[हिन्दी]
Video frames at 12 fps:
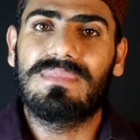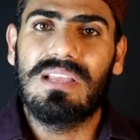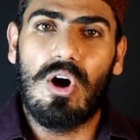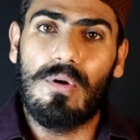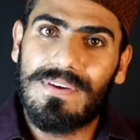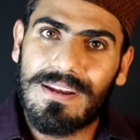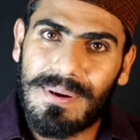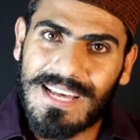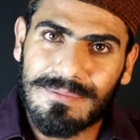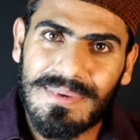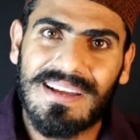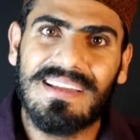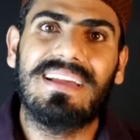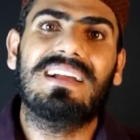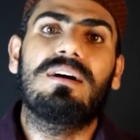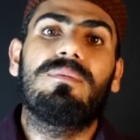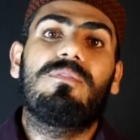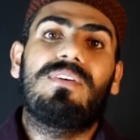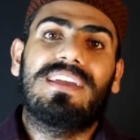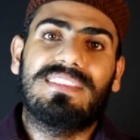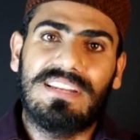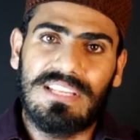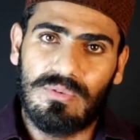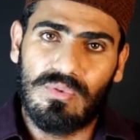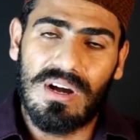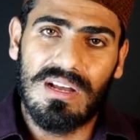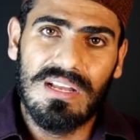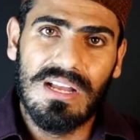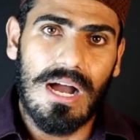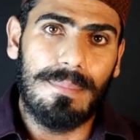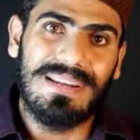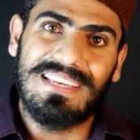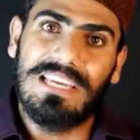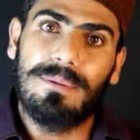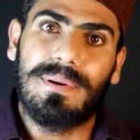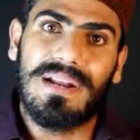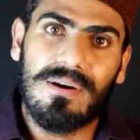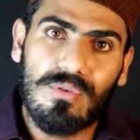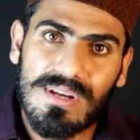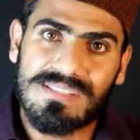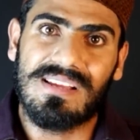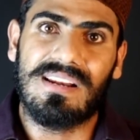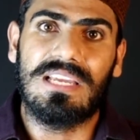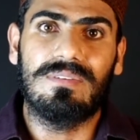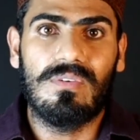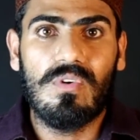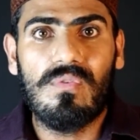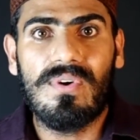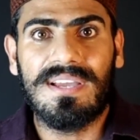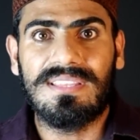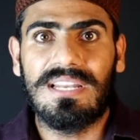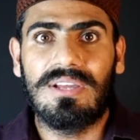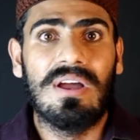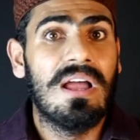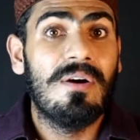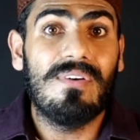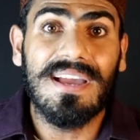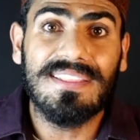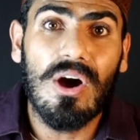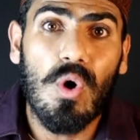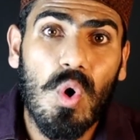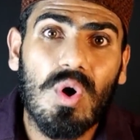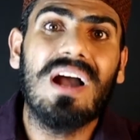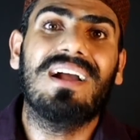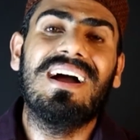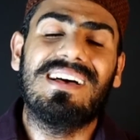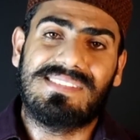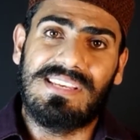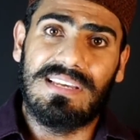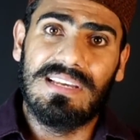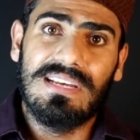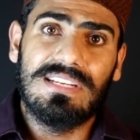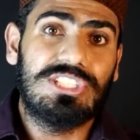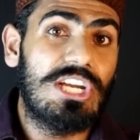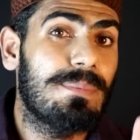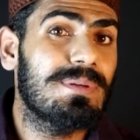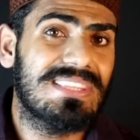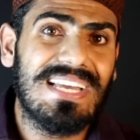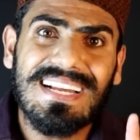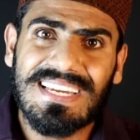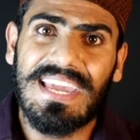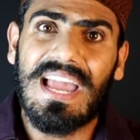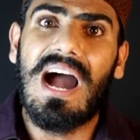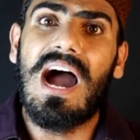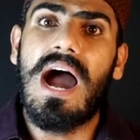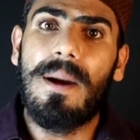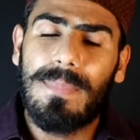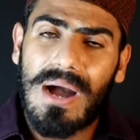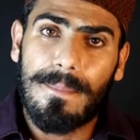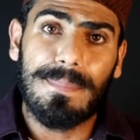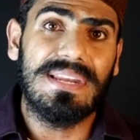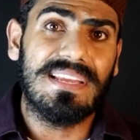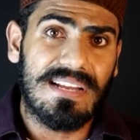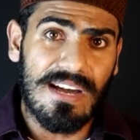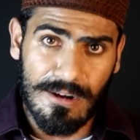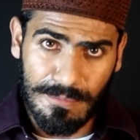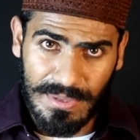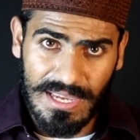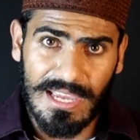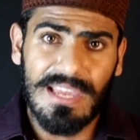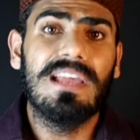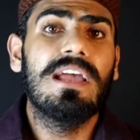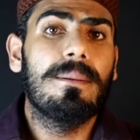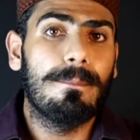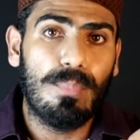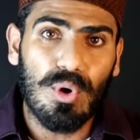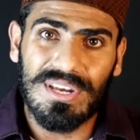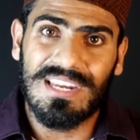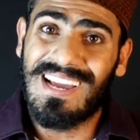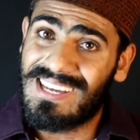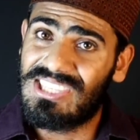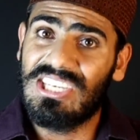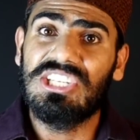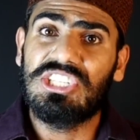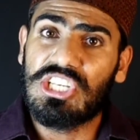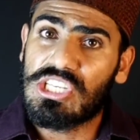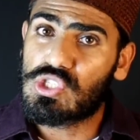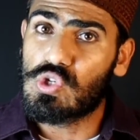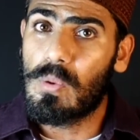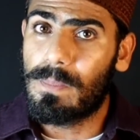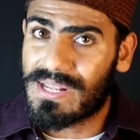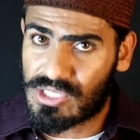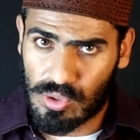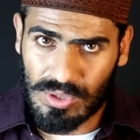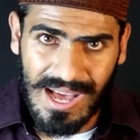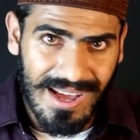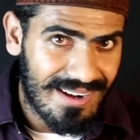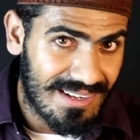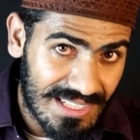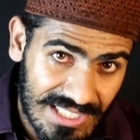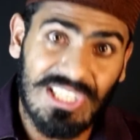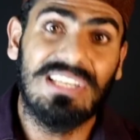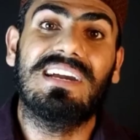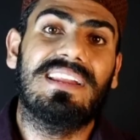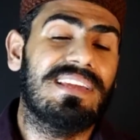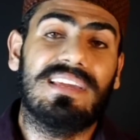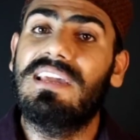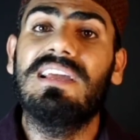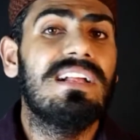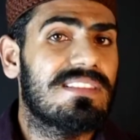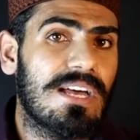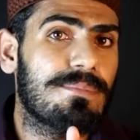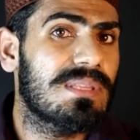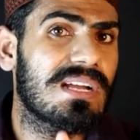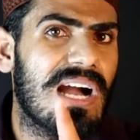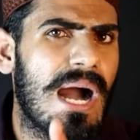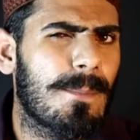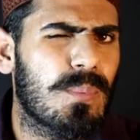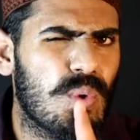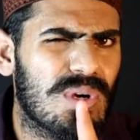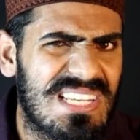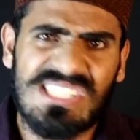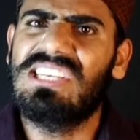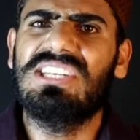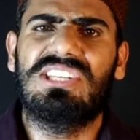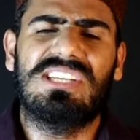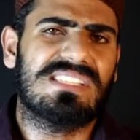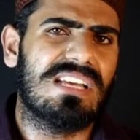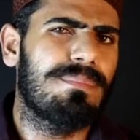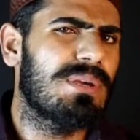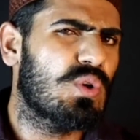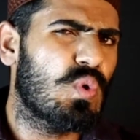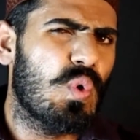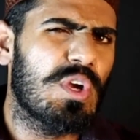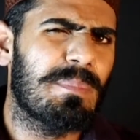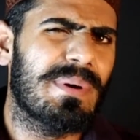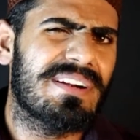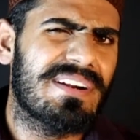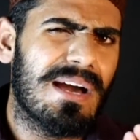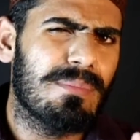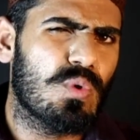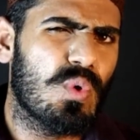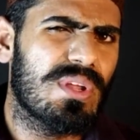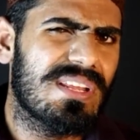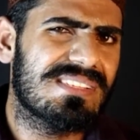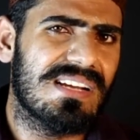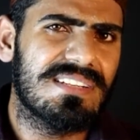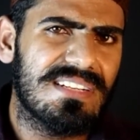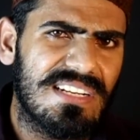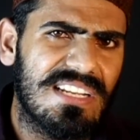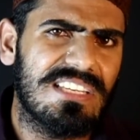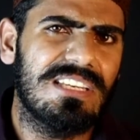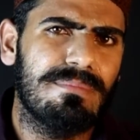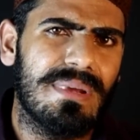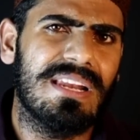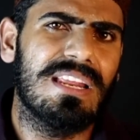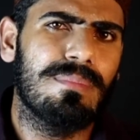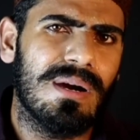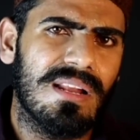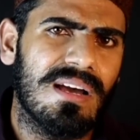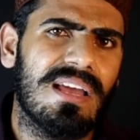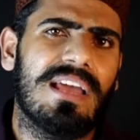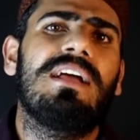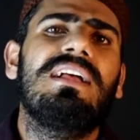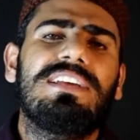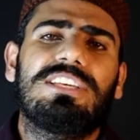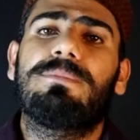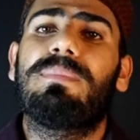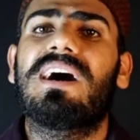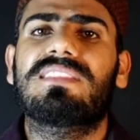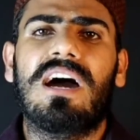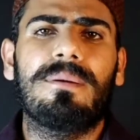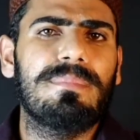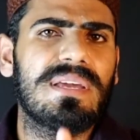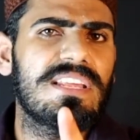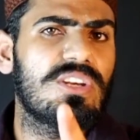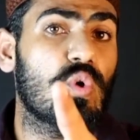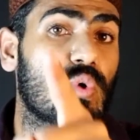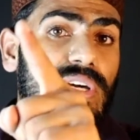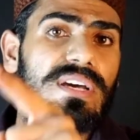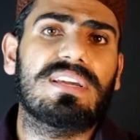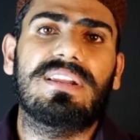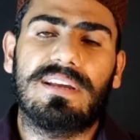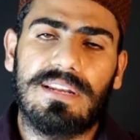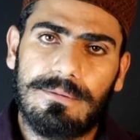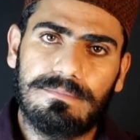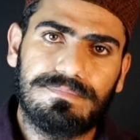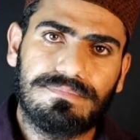और फिर बाद में आगे के कब फ़ायदा नहीं हुआ हमने ये पढ़ा वो असर नहीं हुआ वो फ़ायदा नहीं हुआ फ़ायदा होगा कहाँ से जब तक कि आप अपने घर में बुनियादी चीज़ों पर सुधार नहीं करेंगे तब तक आपको किसी चीज़ का भी कोई परिणाम कोई रिजल्ट नहीं मिलने वाला है ये बात आप मेरी नोट करके रख लें